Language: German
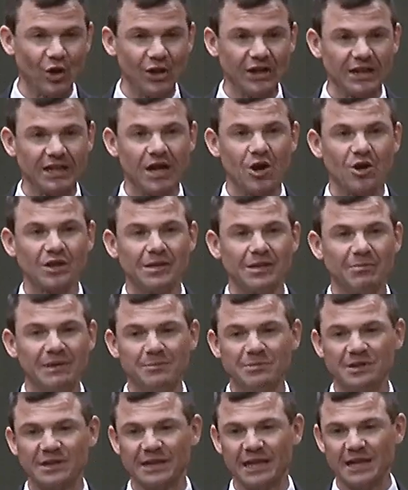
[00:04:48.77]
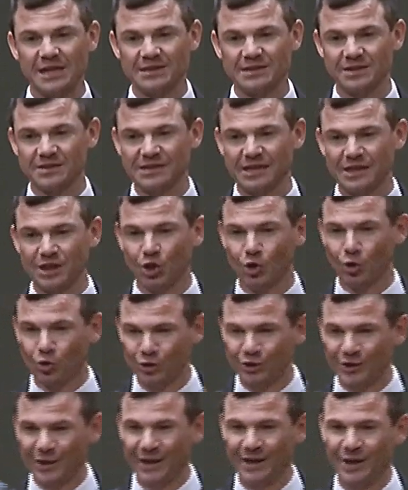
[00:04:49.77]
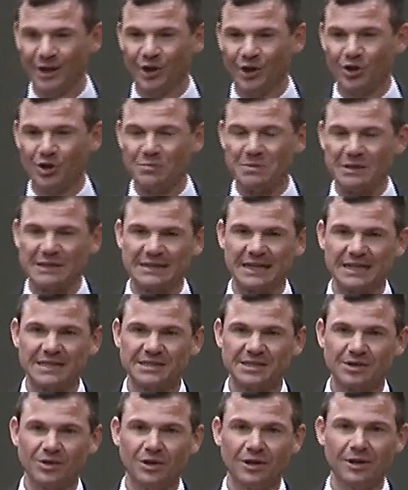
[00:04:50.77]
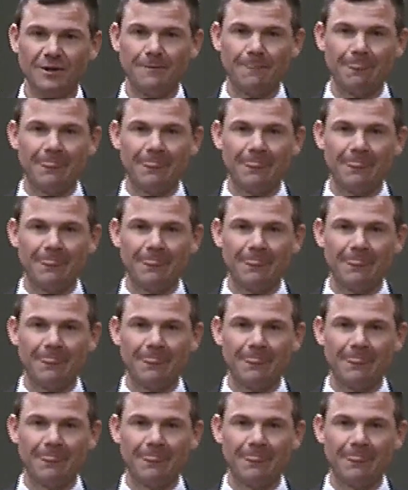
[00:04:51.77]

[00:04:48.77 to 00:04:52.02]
heute auch den Bibeltext aus einer Luther-Übersetzung.